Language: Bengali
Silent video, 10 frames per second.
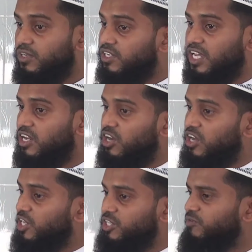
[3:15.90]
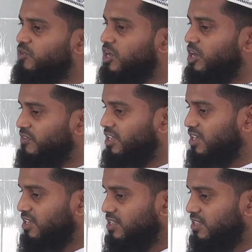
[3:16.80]
ইন্নাল্লাহ লাতিফুন
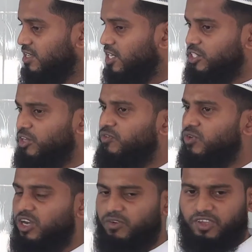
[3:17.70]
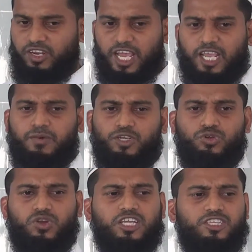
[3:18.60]
খবির লাতিফুন খবির একেবারে
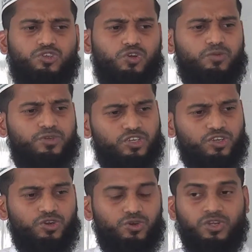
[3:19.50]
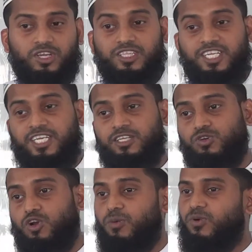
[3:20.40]
সূক্ষ্মাতিসূক্ষ্ম সূক্ষ্ম বিষয়গুলো তিনি
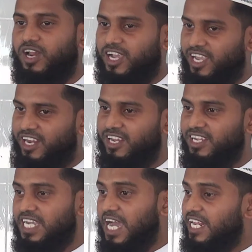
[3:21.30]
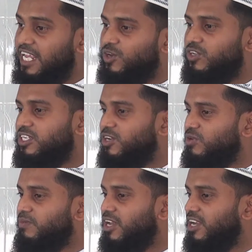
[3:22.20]
কিন্তু খবর রাখেন আর এই কথাটা
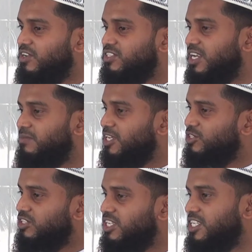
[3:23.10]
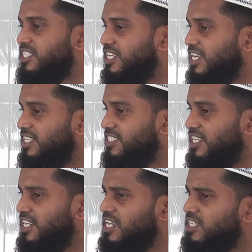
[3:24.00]
লুকমান আলাইসাল্লাম তার সন্তানকে শিক্ষা
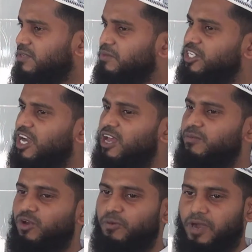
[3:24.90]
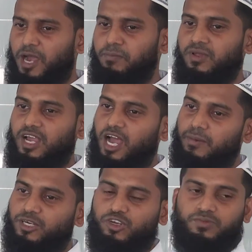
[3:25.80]
দিচ্ছেন যে বিশাল বড় পাপ
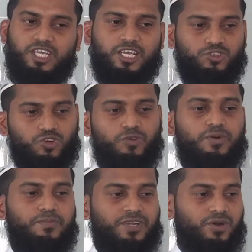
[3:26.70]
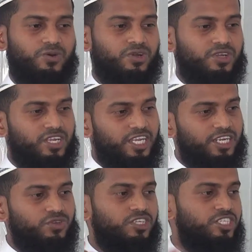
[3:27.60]
আবার সবথেকে ছোটো পাপটাও
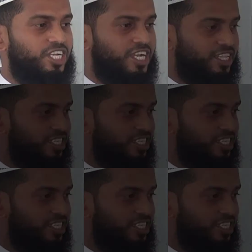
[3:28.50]
এটাও তিনি শিক্ষা